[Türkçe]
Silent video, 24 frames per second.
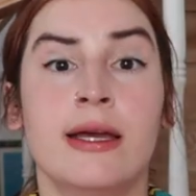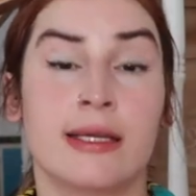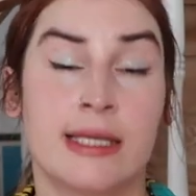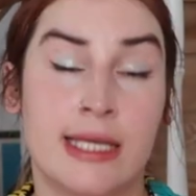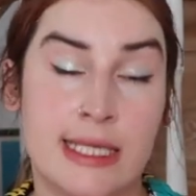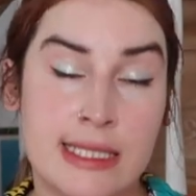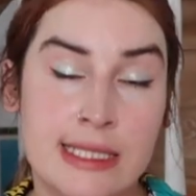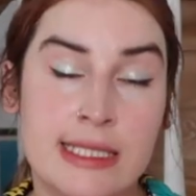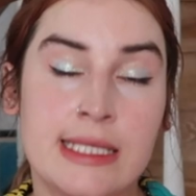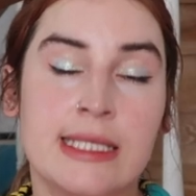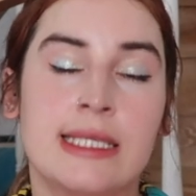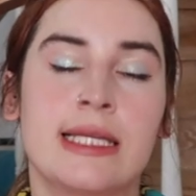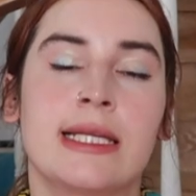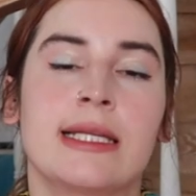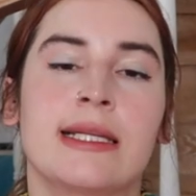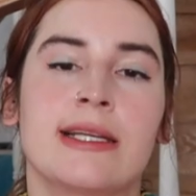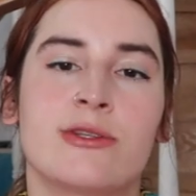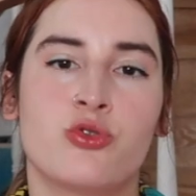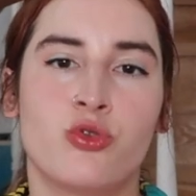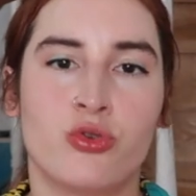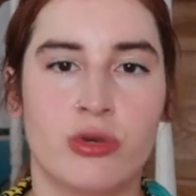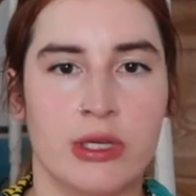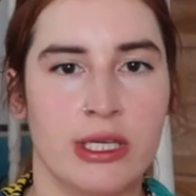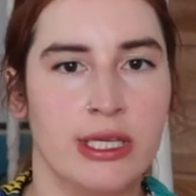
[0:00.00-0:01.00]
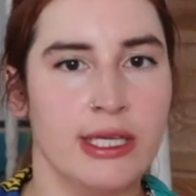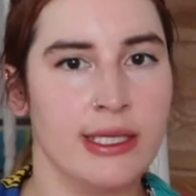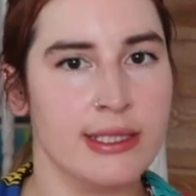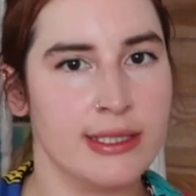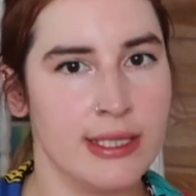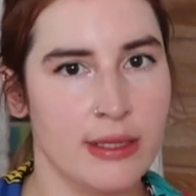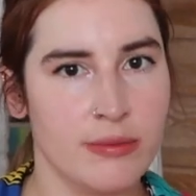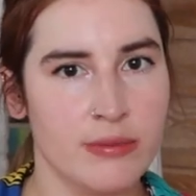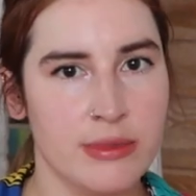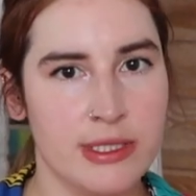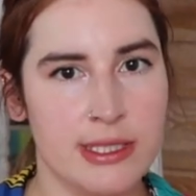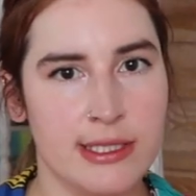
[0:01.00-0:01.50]
Kesinlikle çok iyi
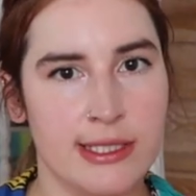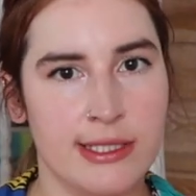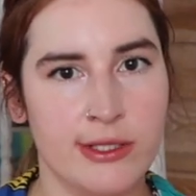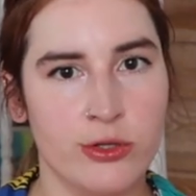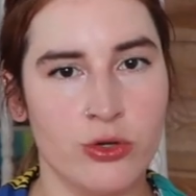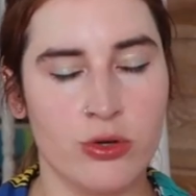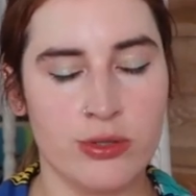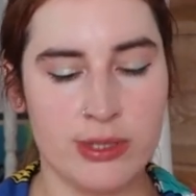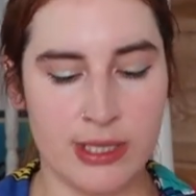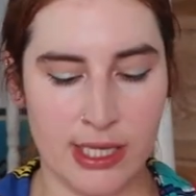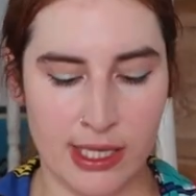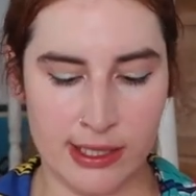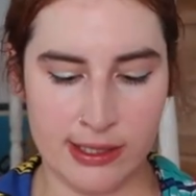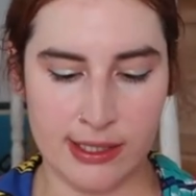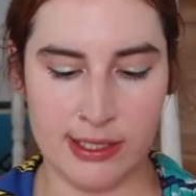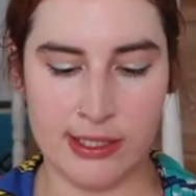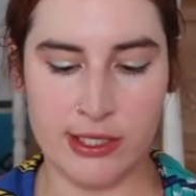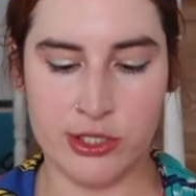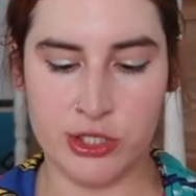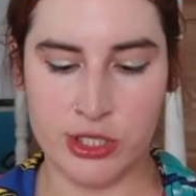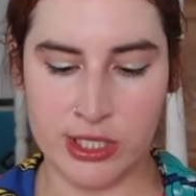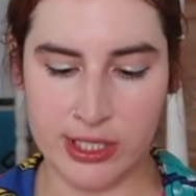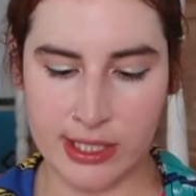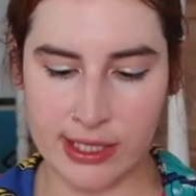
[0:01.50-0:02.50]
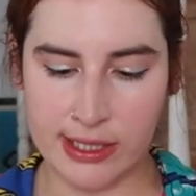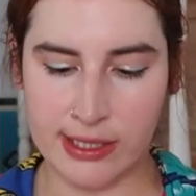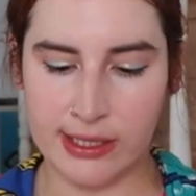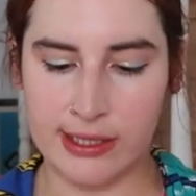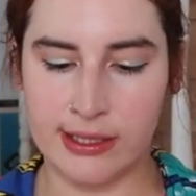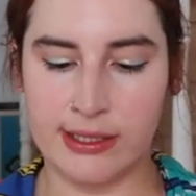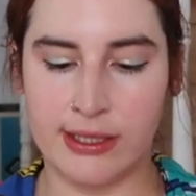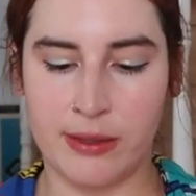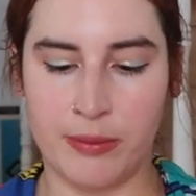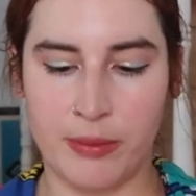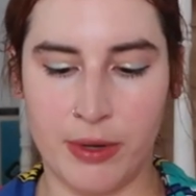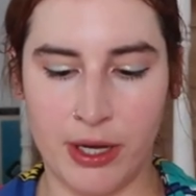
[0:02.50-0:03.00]
temizliyor. Zaten
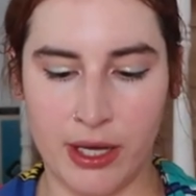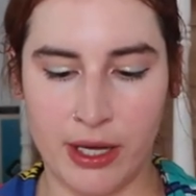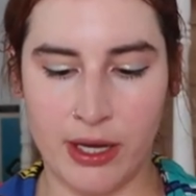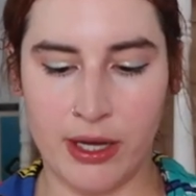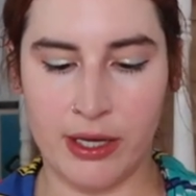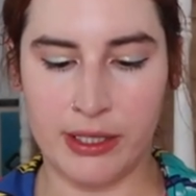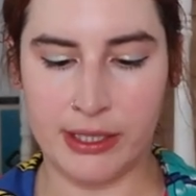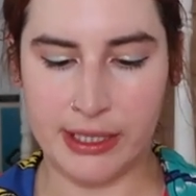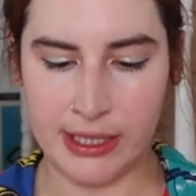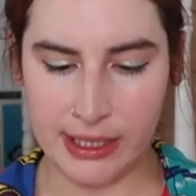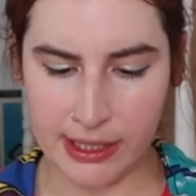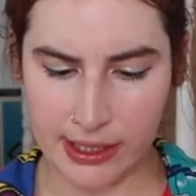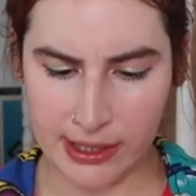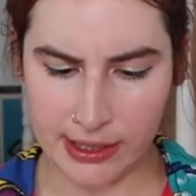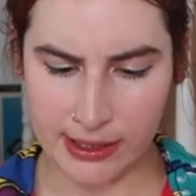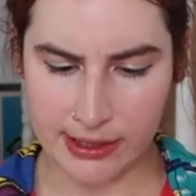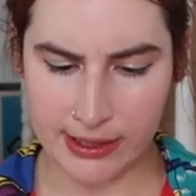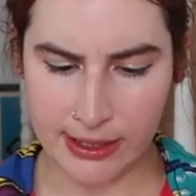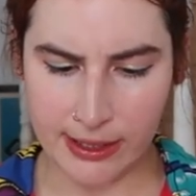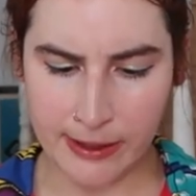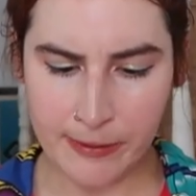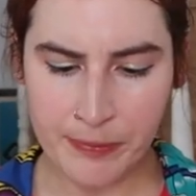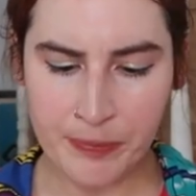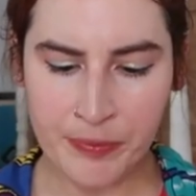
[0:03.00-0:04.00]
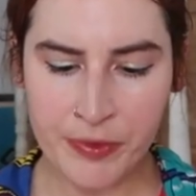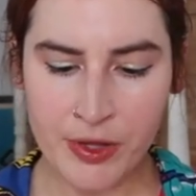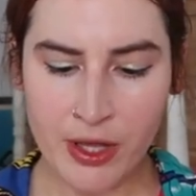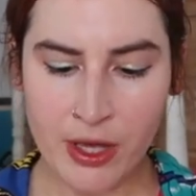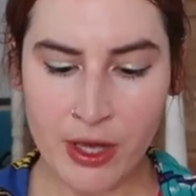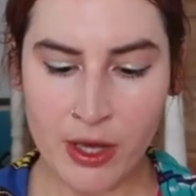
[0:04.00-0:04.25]
içerikleri de bayağı iyiydi.